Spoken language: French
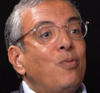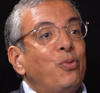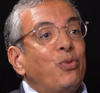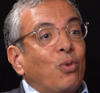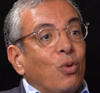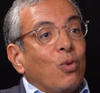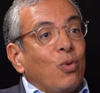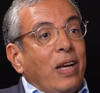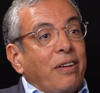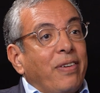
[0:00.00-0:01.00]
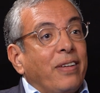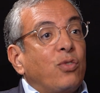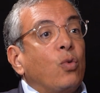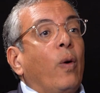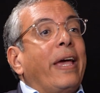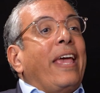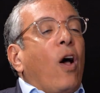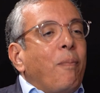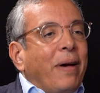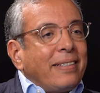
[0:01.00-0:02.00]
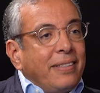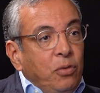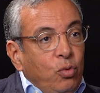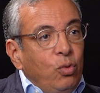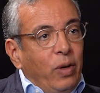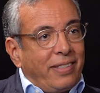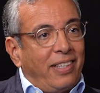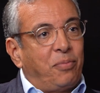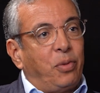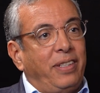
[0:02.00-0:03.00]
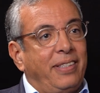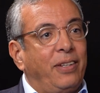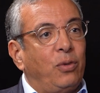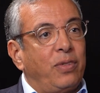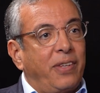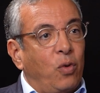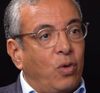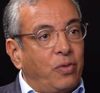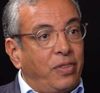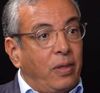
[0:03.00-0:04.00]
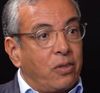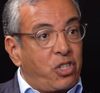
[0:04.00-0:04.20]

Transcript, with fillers: puisque l'inflation est en partie due à cette politique de zéro Covid en